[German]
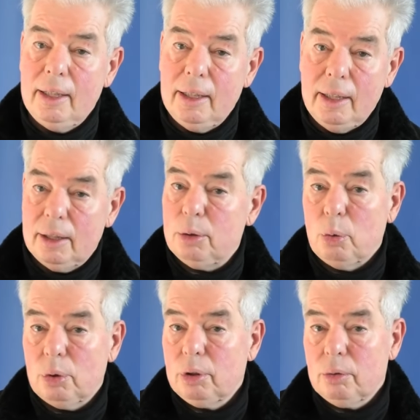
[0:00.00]
er
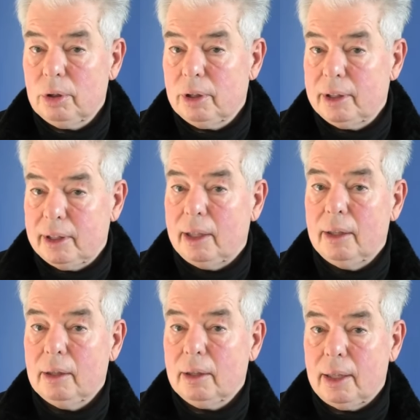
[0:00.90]
tot und
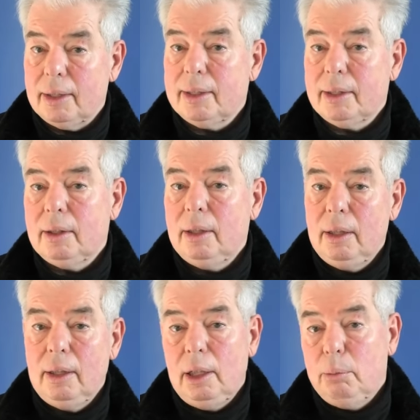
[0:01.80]
seine ganzen
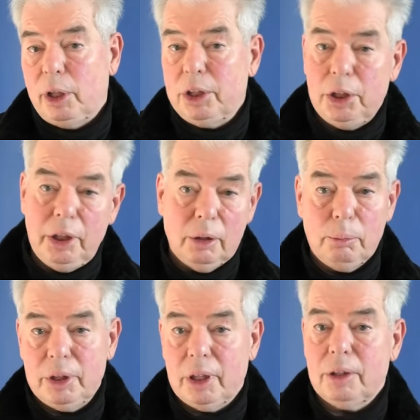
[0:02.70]
Passagiere und
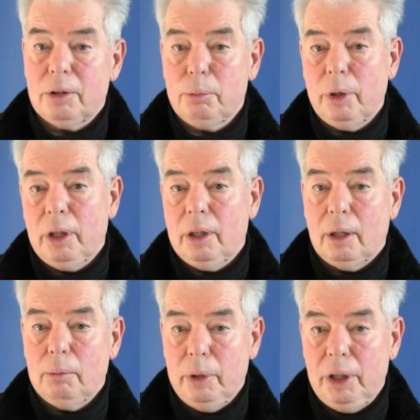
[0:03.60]

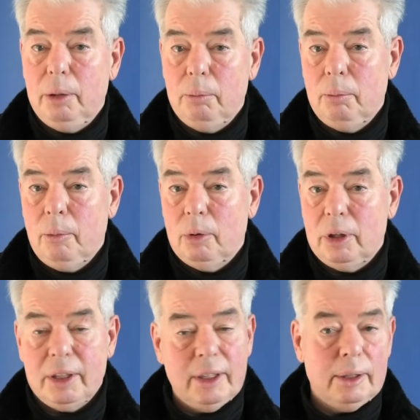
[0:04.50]
Besatzungsmitglieder mit ihm.
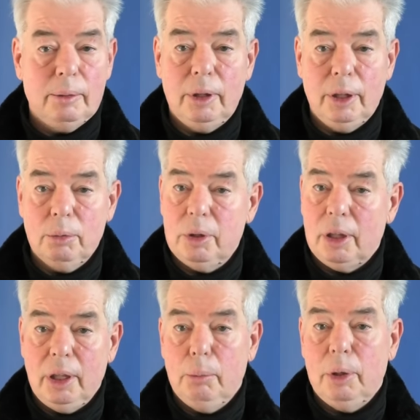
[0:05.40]
Und das ist in den
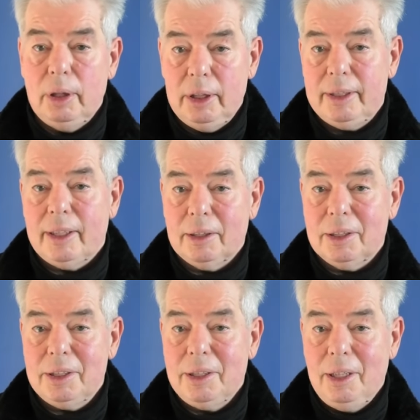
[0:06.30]
Unternehmen nichts
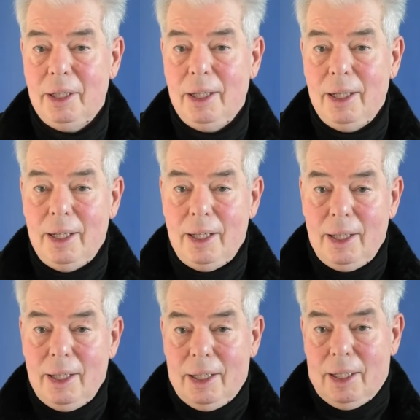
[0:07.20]
anderes.
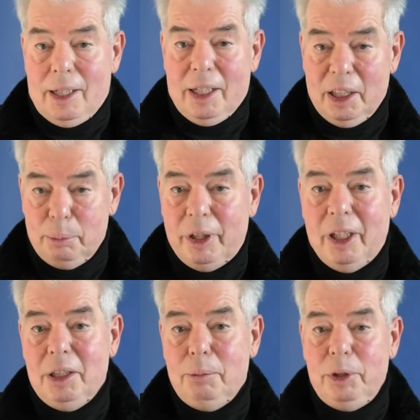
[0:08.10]
Ich
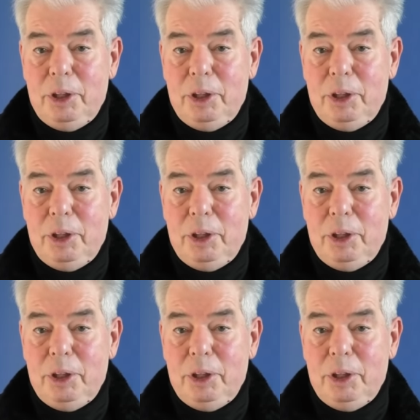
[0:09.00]
bedanke mich